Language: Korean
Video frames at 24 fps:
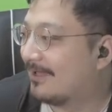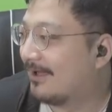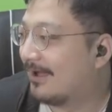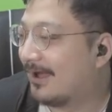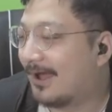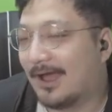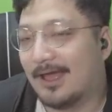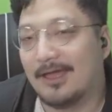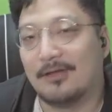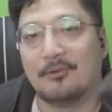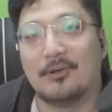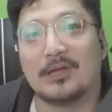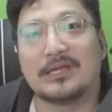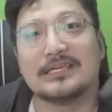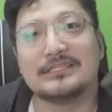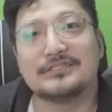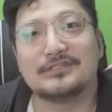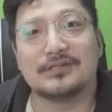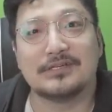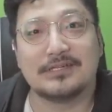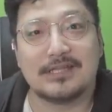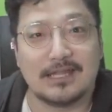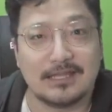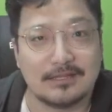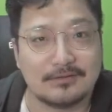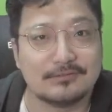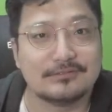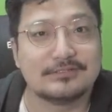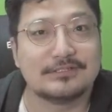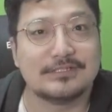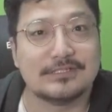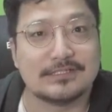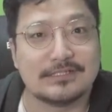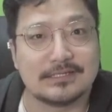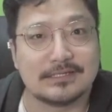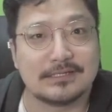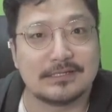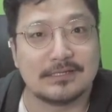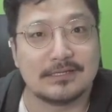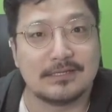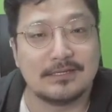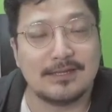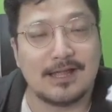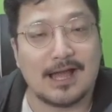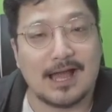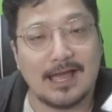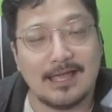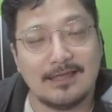아유 획기적이라 이거지.
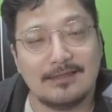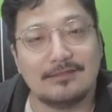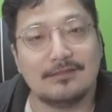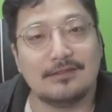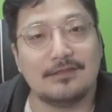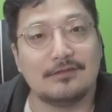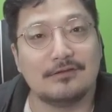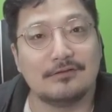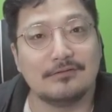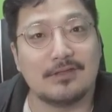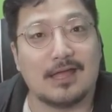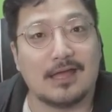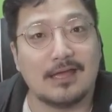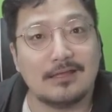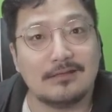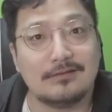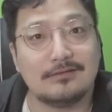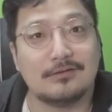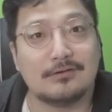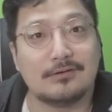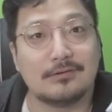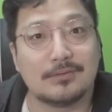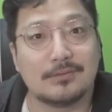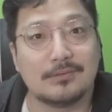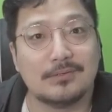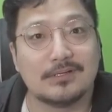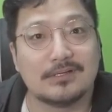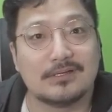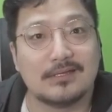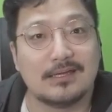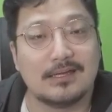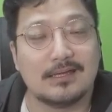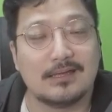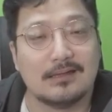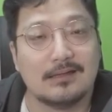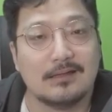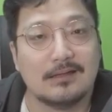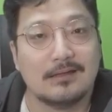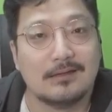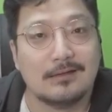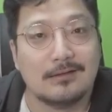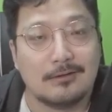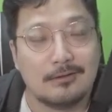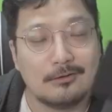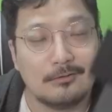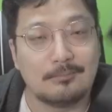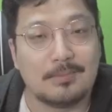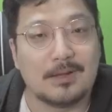이 이런 아이디어로 이렇게
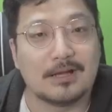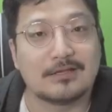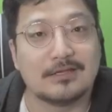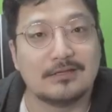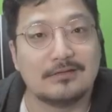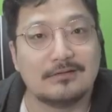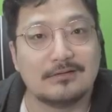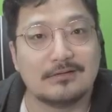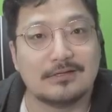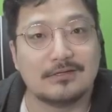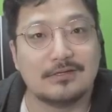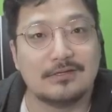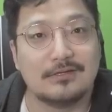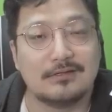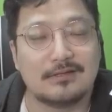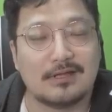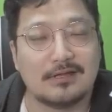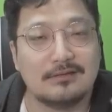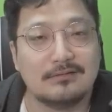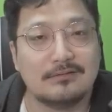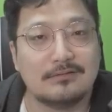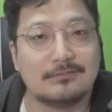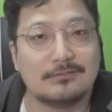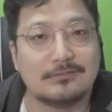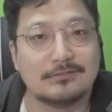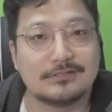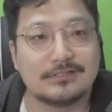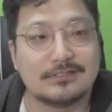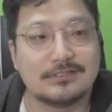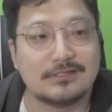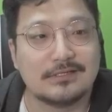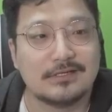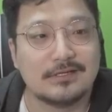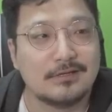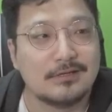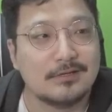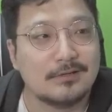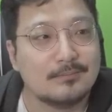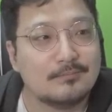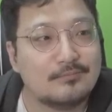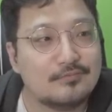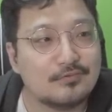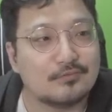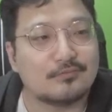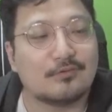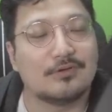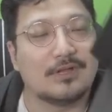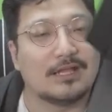바뀌는 게 다 있는 거지.
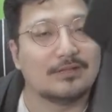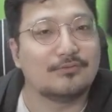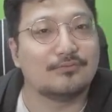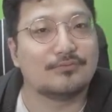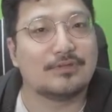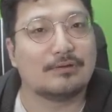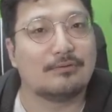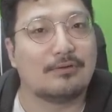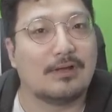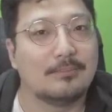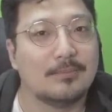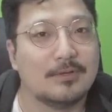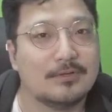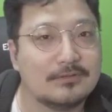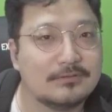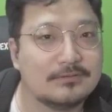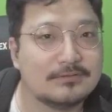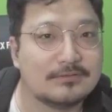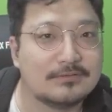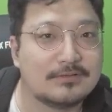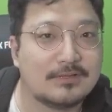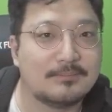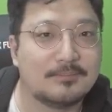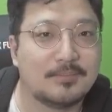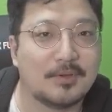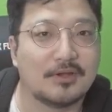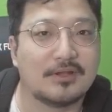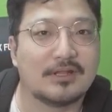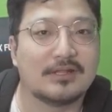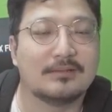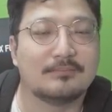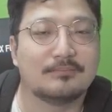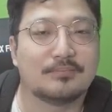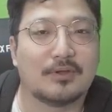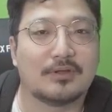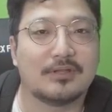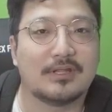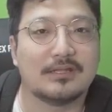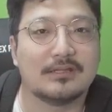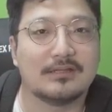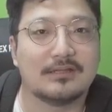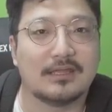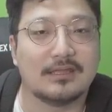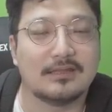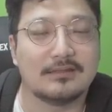무조건 안 좋다고 하면은 이렇게 변하는 게